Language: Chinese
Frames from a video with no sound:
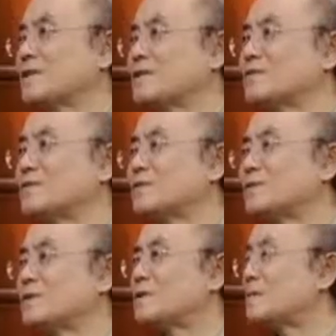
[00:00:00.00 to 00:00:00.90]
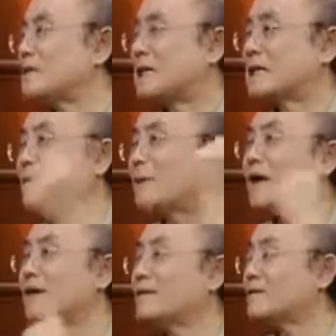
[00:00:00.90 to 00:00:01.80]
交响曲什么什么沙家
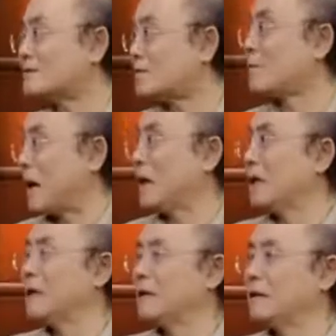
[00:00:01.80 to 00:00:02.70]
浜啊或者什么吧，